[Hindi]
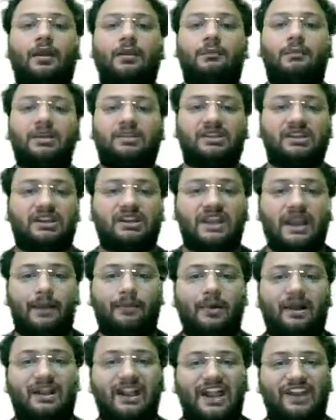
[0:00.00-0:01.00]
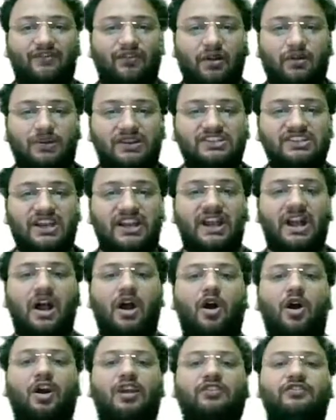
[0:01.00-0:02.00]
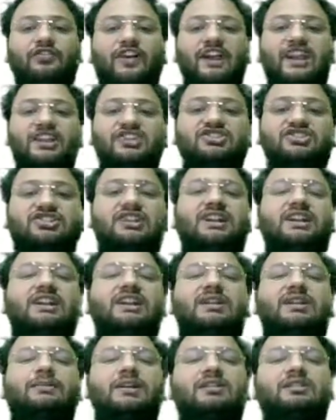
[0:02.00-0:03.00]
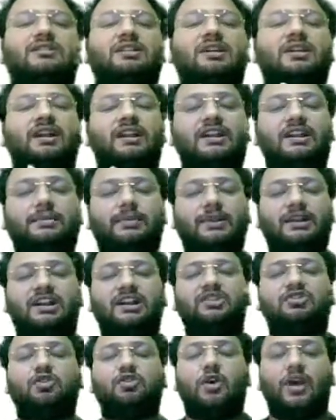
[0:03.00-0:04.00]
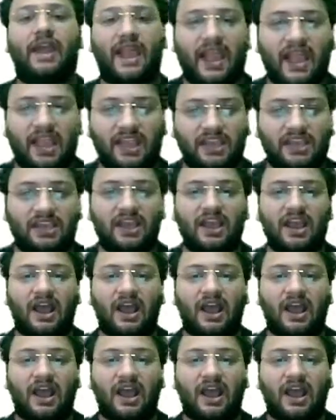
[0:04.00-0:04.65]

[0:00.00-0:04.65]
बेसिकली आपका नेटवर्क बढ़ जाएगा और फाइनेंशियल इंडिपेंडेंट इंडिपेंडेंट तो है ही